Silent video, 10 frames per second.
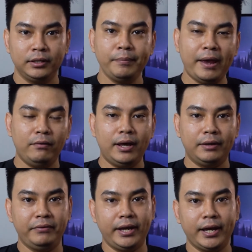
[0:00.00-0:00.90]
Tiếp theo là
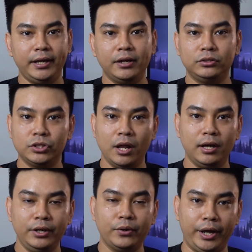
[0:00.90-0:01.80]
về cái
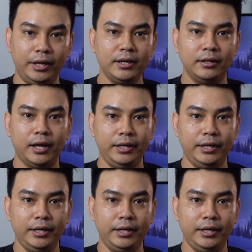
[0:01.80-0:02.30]
controller điều khiển á,